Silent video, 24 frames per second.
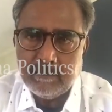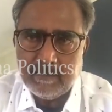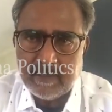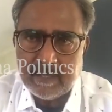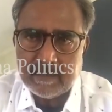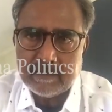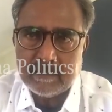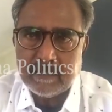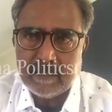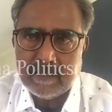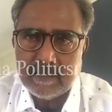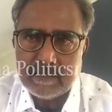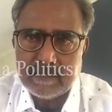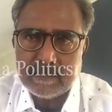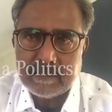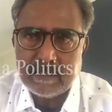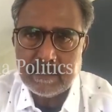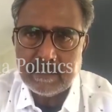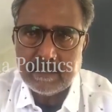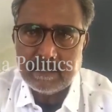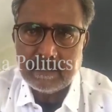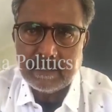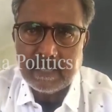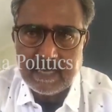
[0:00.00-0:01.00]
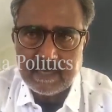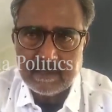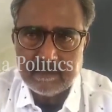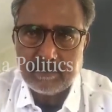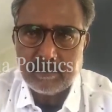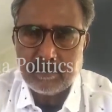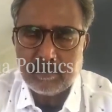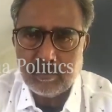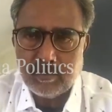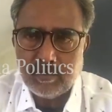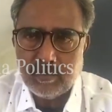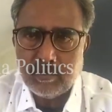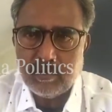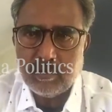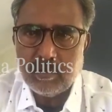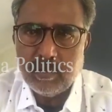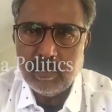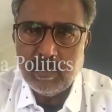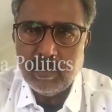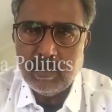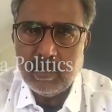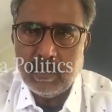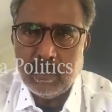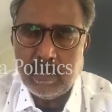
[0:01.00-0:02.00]
పేతాస్ అండ్ క్యారెక్టర్ రోల్
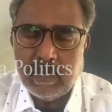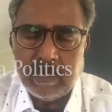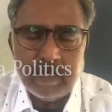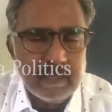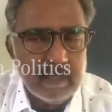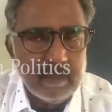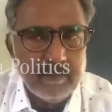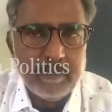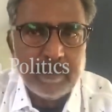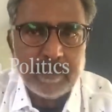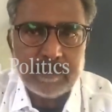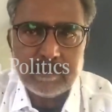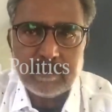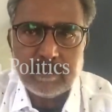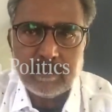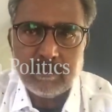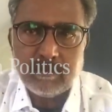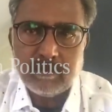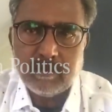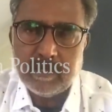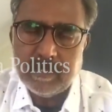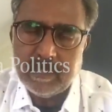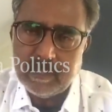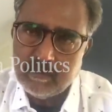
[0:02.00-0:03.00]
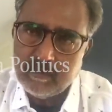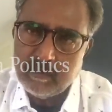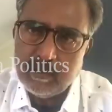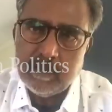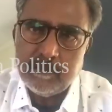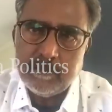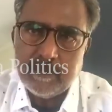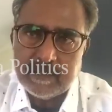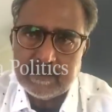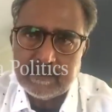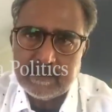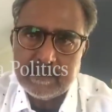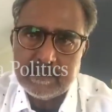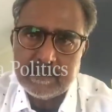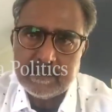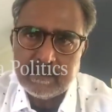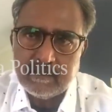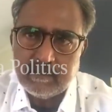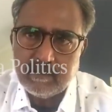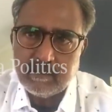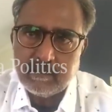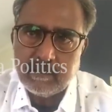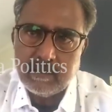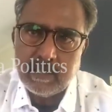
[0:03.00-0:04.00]
అన్ని పాత్రల్లో కూడా ఎటువంటి పాత్ర
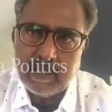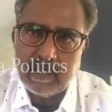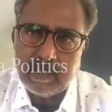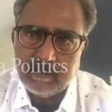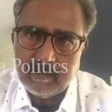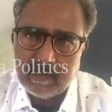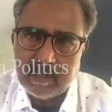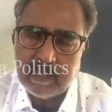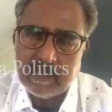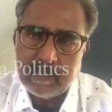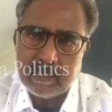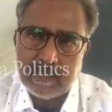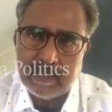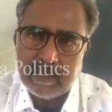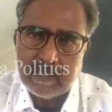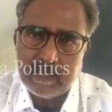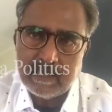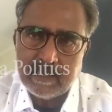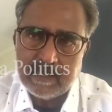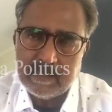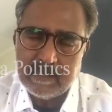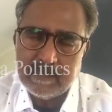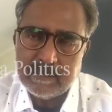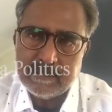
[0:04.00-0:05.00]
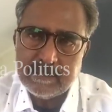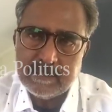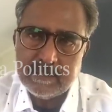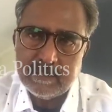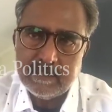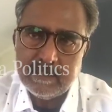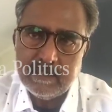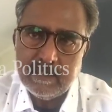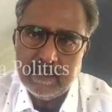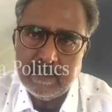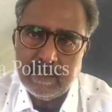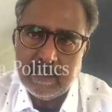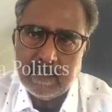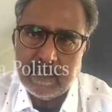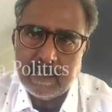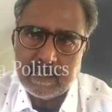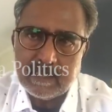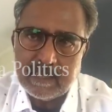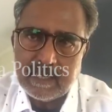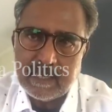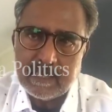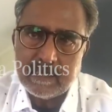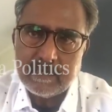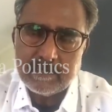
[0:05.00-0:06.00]
ఇచ్చినప్పుడు కూడా అవలేలుగా నటించి
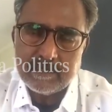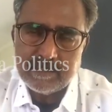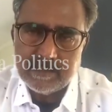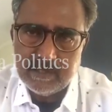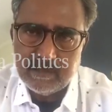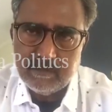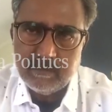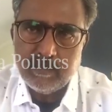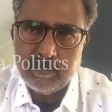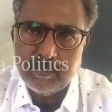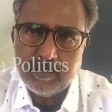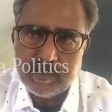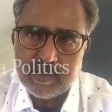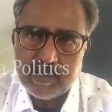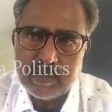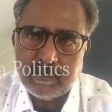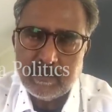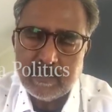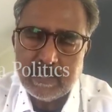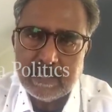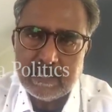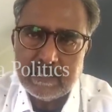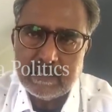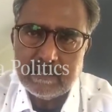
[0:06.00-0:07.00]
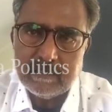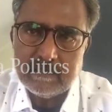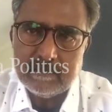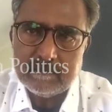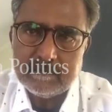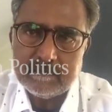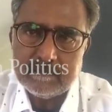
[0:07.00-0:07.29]
ఆ క్యారెక్టర్ జీవం పోసేవాళ్ళు ఆయన